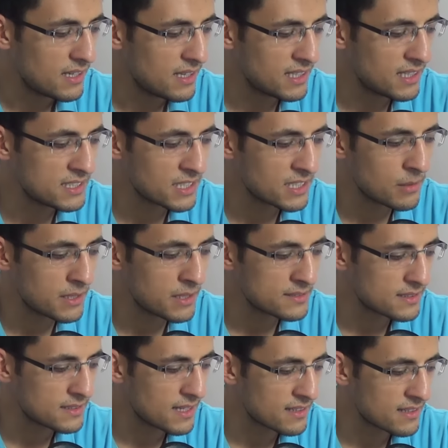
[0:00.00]
2 e,
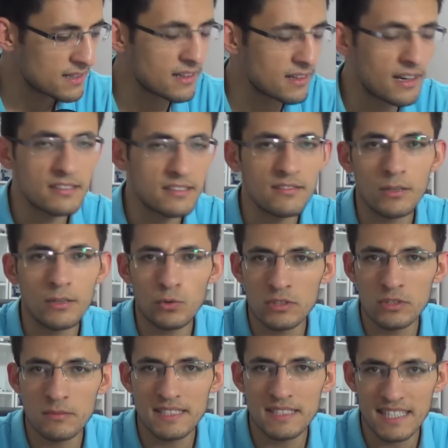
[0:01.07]
GB ekran kartı var
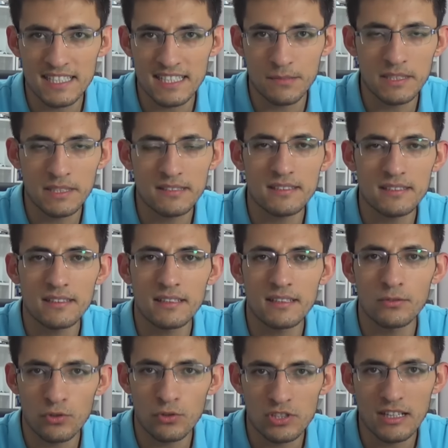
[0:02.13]
128 bit.
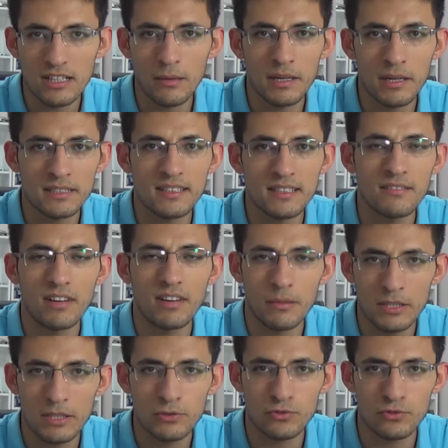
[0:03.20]
4 e, GB RAM
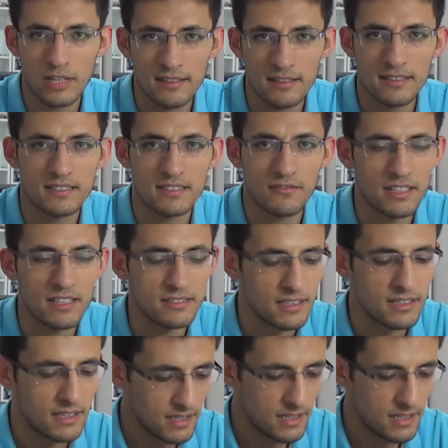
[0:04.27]
var. 500 hard disk var.